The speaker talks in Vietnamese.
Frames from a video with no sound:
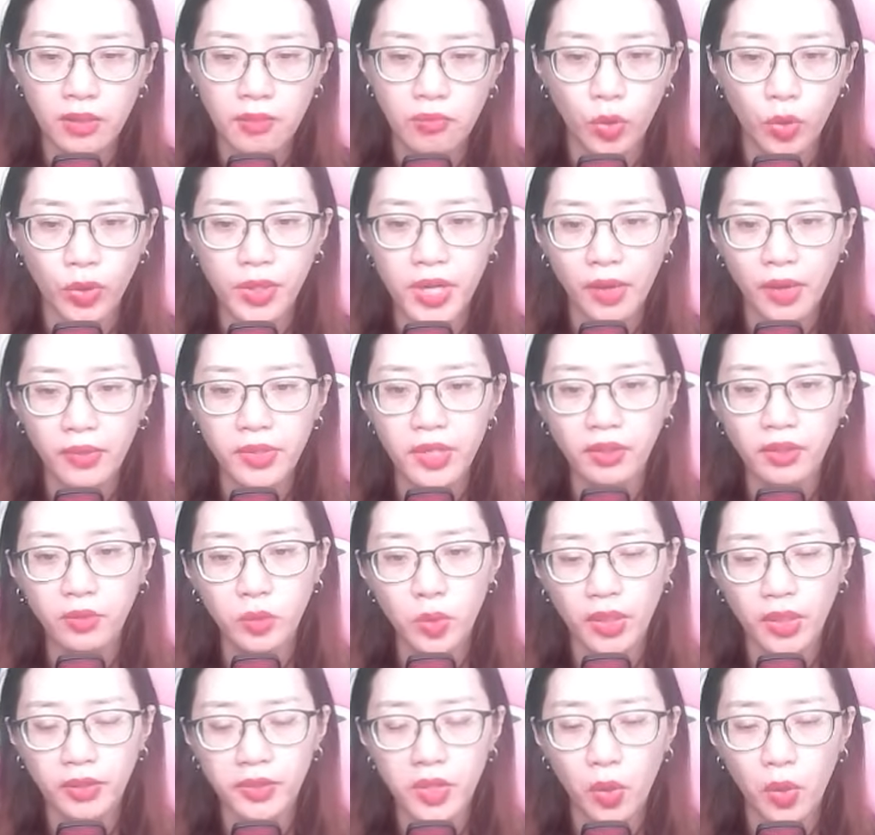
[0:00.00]
Mũi đạo nhân
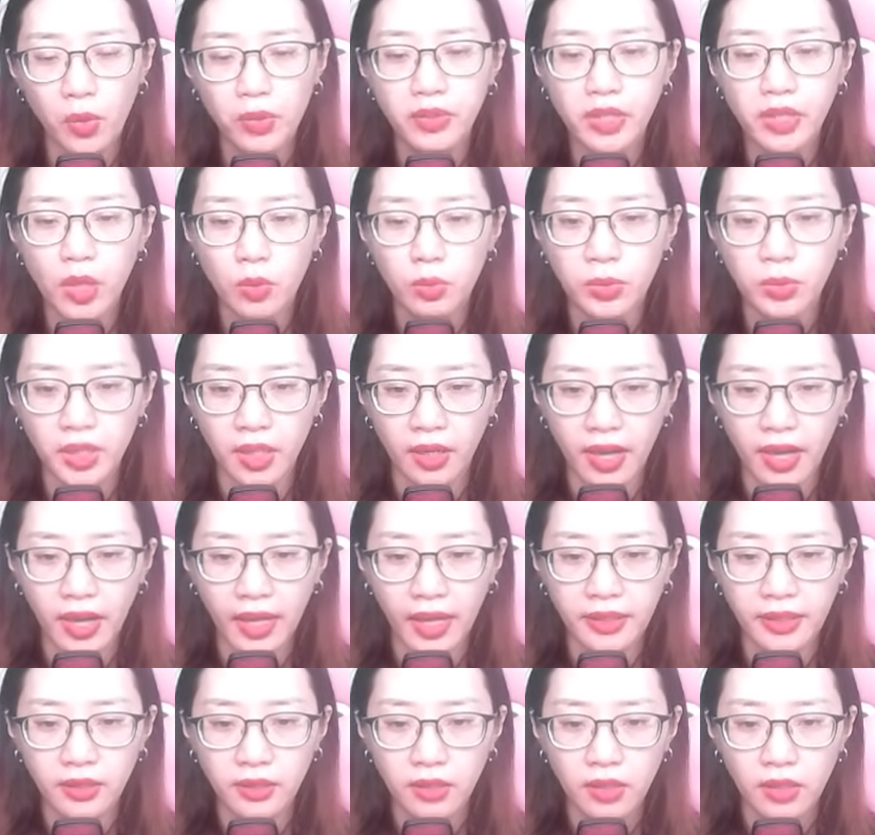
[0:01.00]
tuyệt đối không sợ
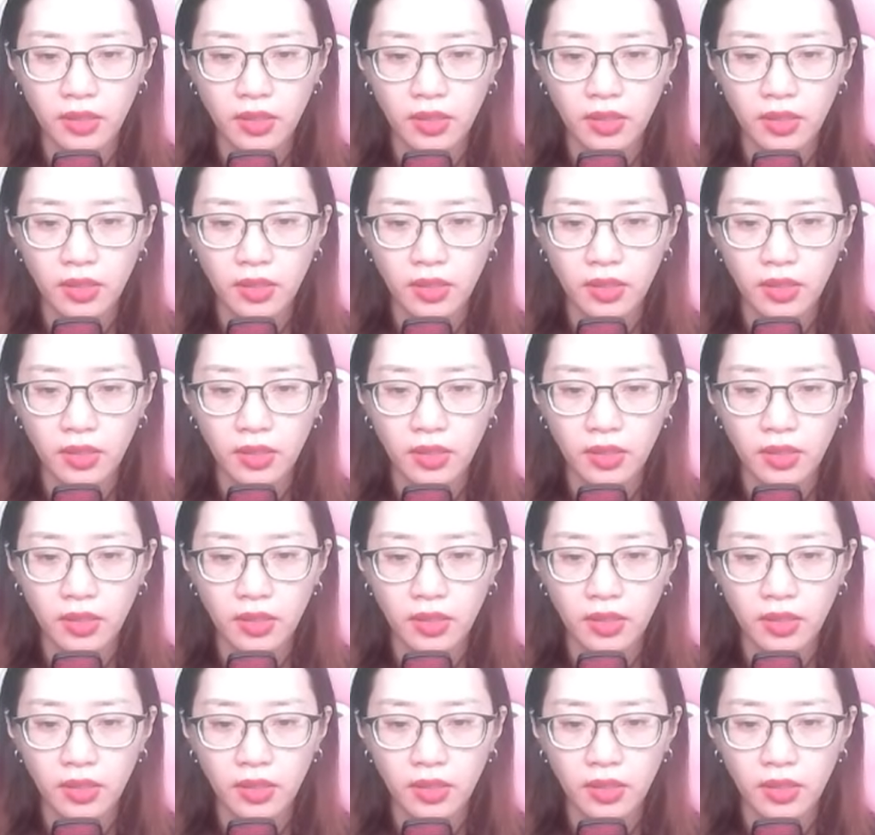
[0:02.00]
hãi.